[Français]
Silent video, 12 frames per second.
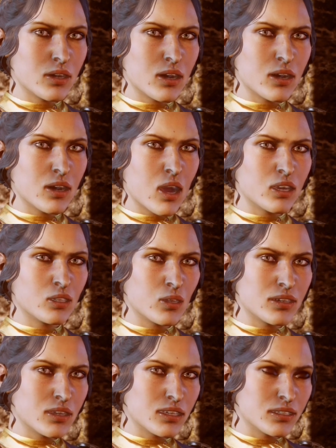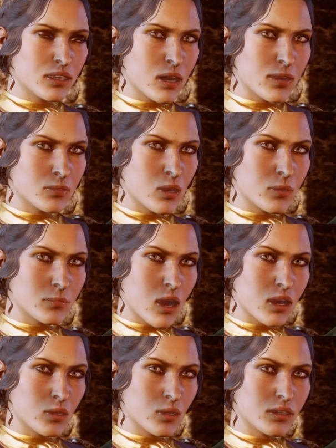La justice ne manque pas
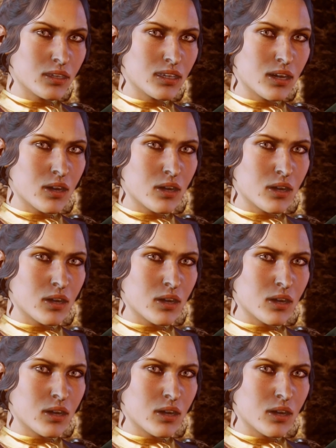d'outils.